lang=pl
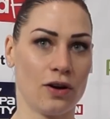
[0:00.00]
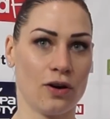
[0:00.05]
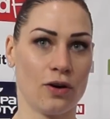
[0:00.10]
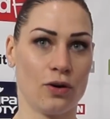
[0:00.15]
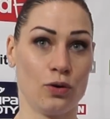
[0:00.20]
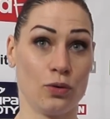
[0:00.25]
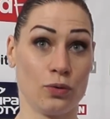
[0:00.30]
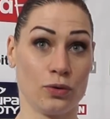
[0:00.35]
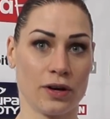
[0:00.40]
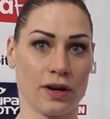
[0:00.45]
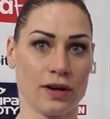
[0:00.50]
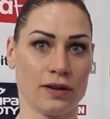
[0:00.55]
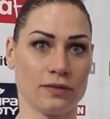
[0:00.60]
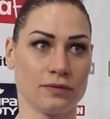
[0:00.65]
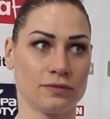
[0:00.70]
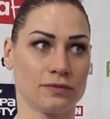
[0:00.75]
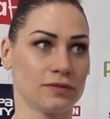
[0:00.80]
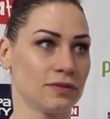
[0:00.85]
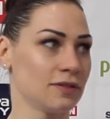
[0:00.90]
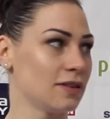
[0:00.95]
Olunia.
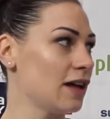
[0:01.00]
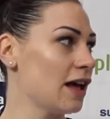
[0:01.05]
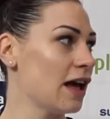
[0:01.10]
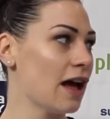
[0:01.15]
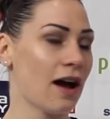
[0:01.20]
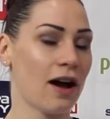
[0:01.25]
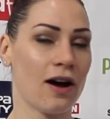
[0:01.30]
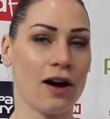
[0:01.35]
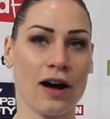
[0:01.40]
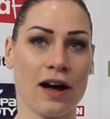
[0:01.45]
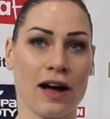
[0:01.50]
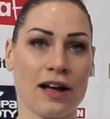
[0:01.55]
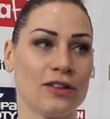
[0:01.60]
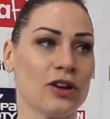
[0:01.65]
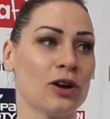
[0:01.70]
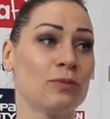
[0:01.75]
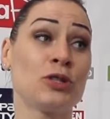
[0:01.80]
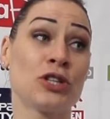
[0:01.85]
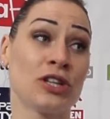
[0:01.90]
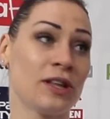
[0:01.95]
A,
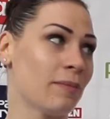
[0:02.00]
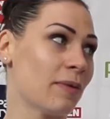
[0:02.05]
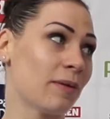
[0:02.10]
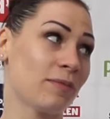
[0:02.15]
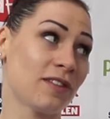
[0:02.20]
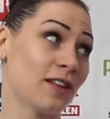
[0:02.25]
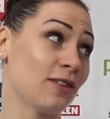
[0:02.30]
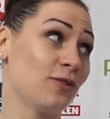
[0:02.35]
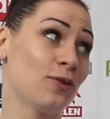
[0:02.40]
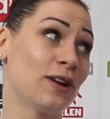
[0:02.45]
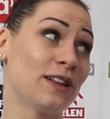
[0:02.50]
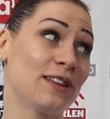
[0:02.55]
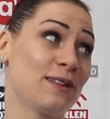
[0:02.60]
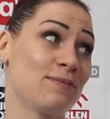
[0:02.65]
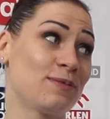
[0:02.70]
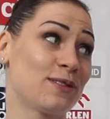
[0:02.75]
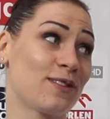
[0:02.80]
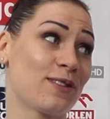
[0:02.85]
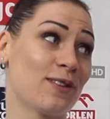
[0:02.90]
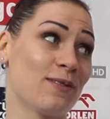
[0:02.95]
dobrze, nie mam
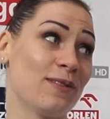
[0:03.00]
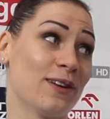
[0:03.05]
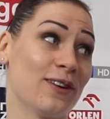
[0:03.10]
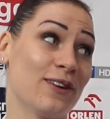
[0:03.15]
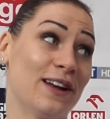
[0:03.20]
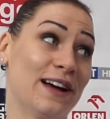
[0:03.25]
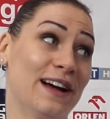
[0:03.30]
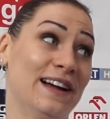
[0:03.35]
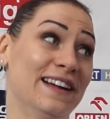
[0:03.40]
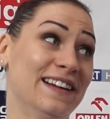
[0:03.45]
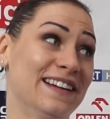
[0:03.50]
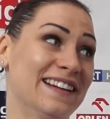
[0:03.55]
statuetki przy sobie, Ola.